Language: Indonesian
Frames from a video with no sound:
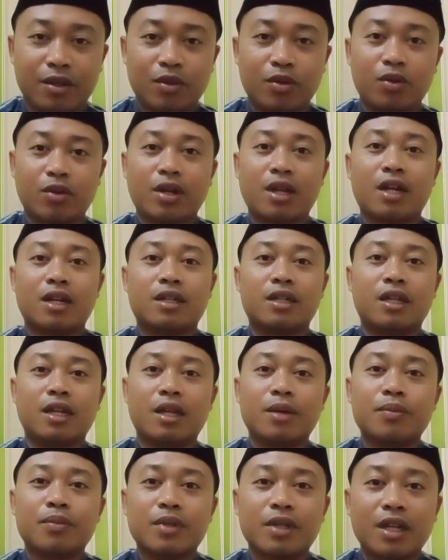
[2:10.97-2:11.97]
orang
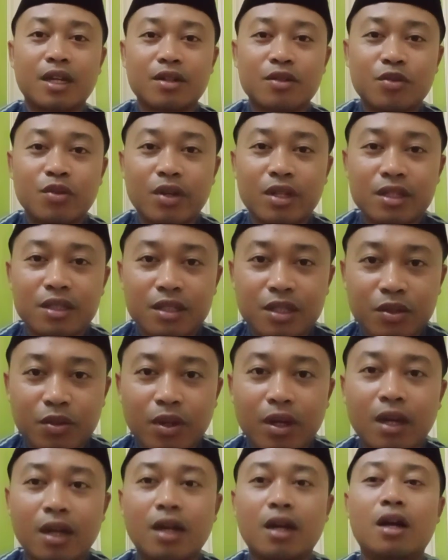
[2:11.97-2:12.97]
dalam gangguan
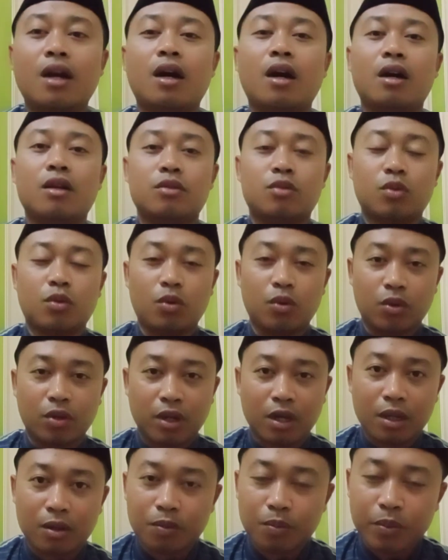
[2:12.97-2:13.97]
jiwa atau
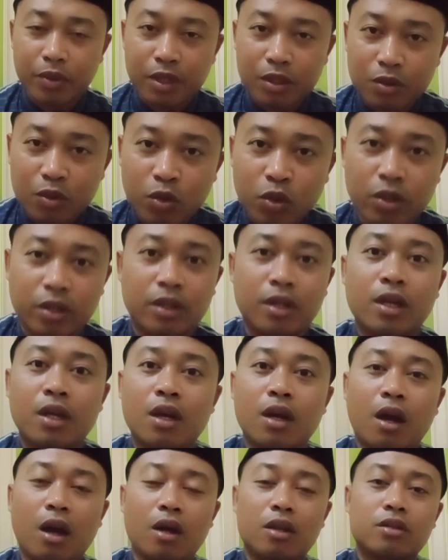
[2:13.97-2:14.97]
orang pikun
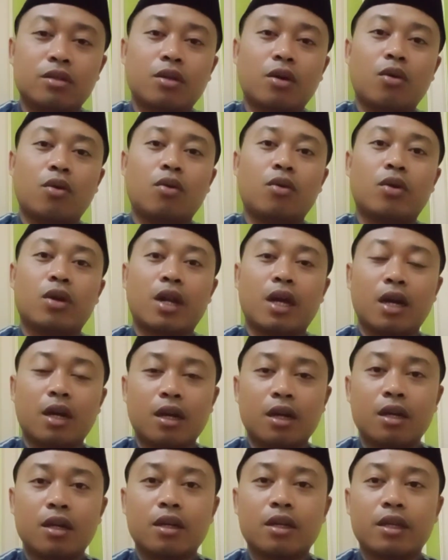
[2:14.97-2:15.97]
atau
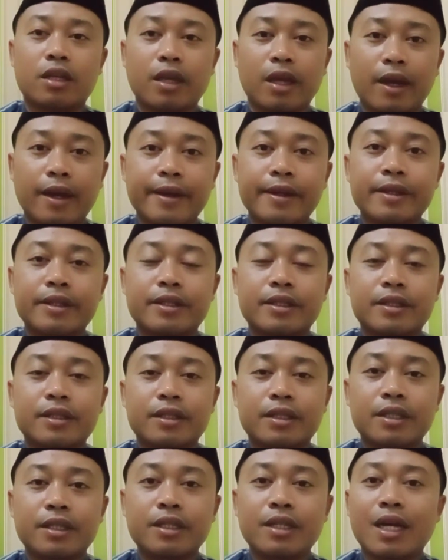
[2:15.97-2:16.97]
orang yang
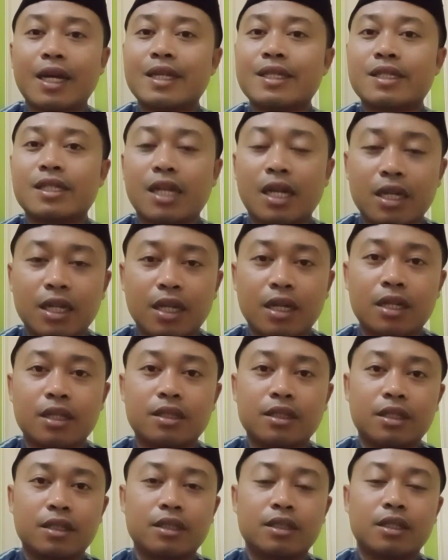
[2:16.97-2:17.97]
tidak sadar
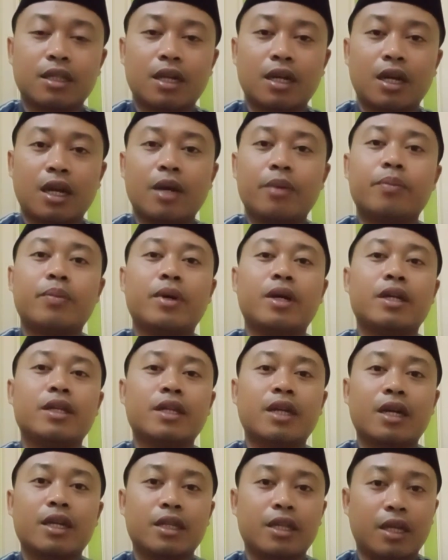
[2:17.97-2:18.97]
tentang apa
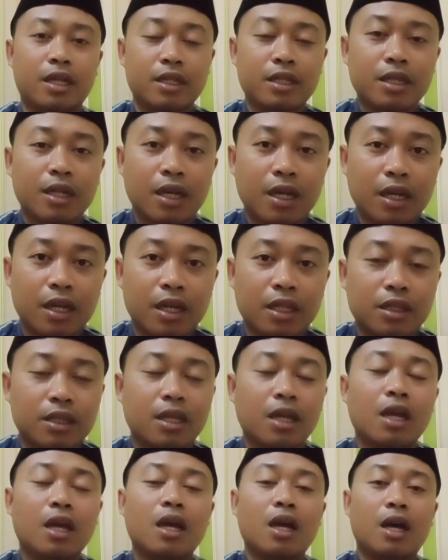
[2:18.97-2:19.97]
yang ia lihat,
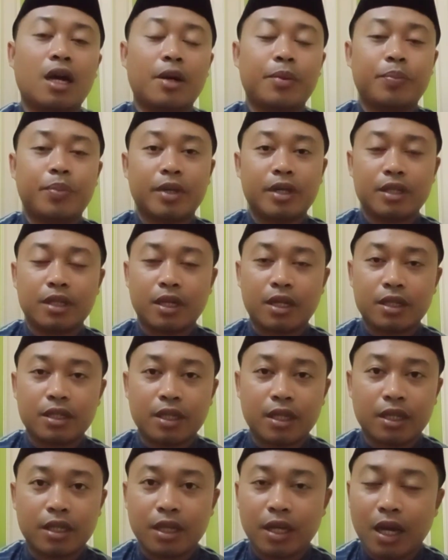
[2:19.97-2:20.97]
apa yang
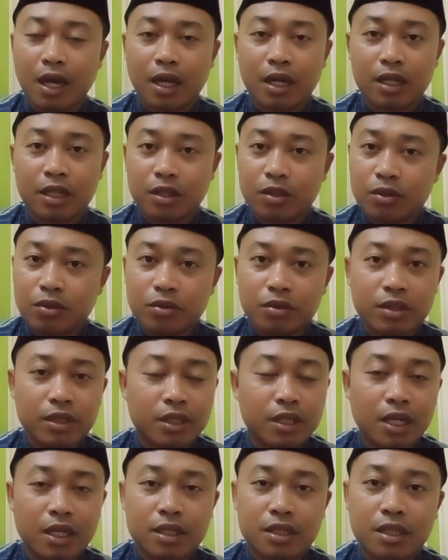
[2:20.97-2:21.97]
ia dengar, itu
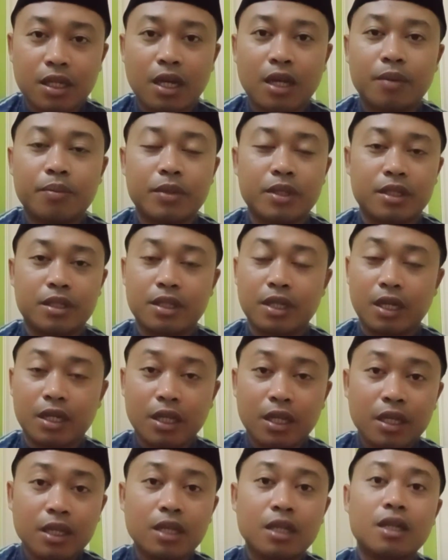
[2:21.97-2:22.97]
tidak sah
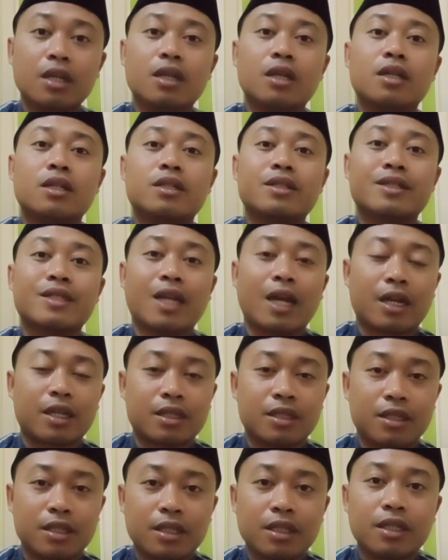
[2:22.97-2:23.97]
menjadi
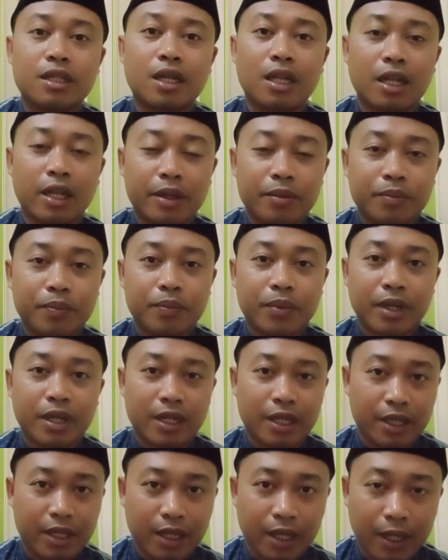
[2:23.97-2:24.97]
saksi dalam
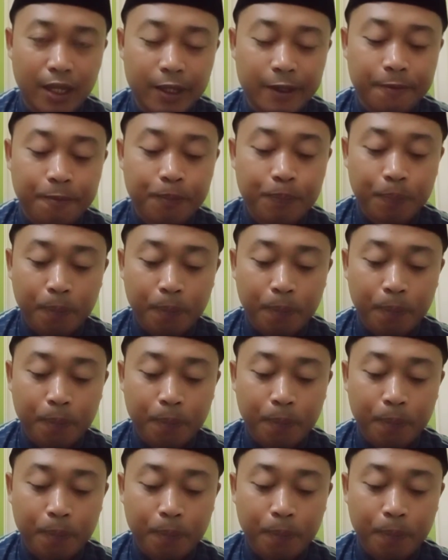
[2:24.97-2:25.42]
pernikahan.